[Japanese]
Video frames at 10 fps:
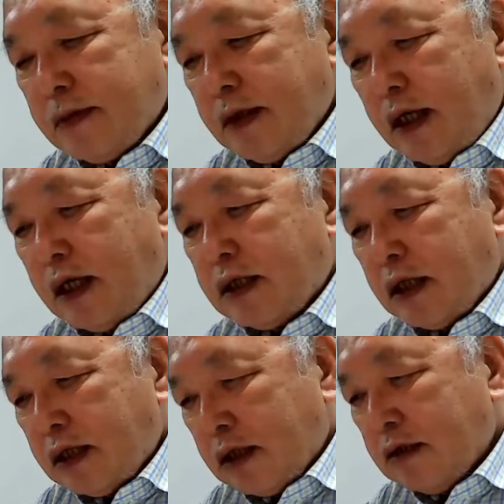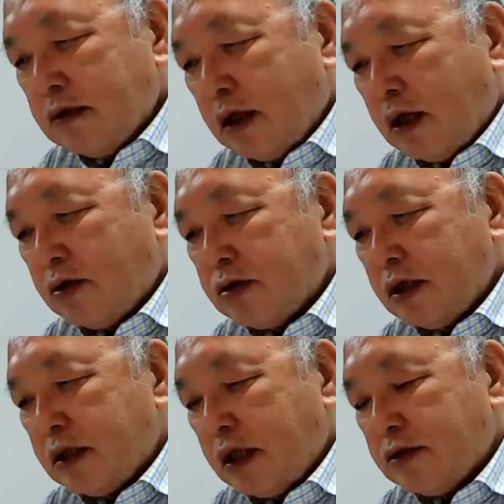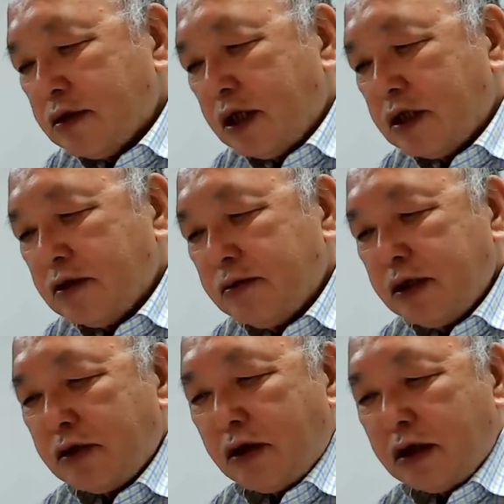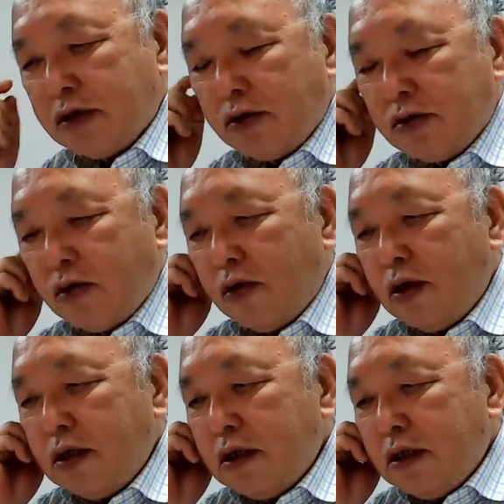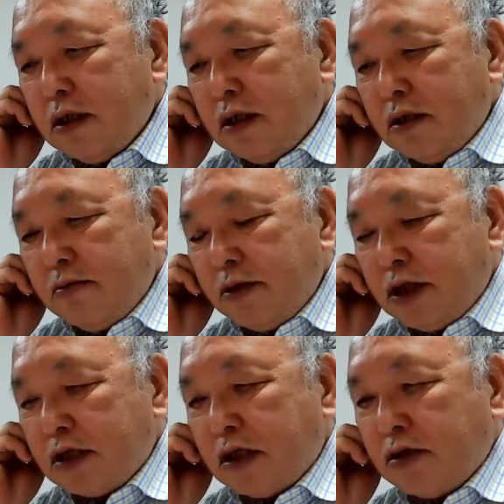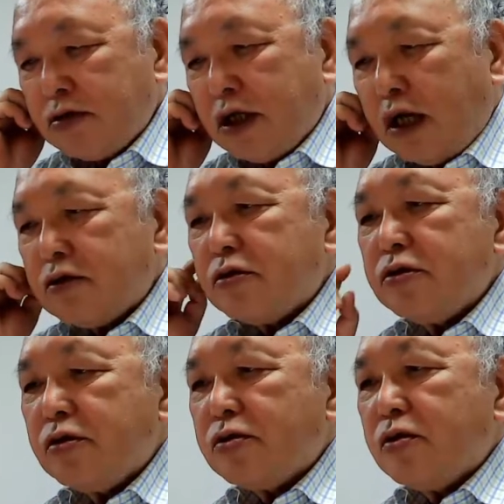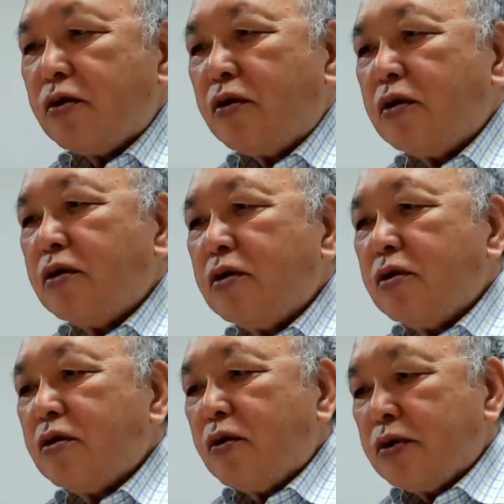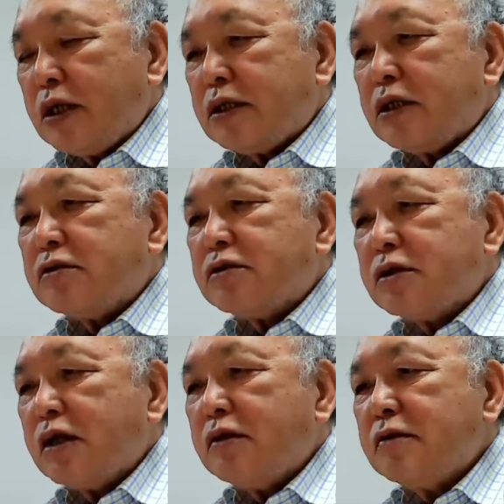新たな可能性に対する研究分野とかってことを見出す可能性があるということをここでは言ってるんですね。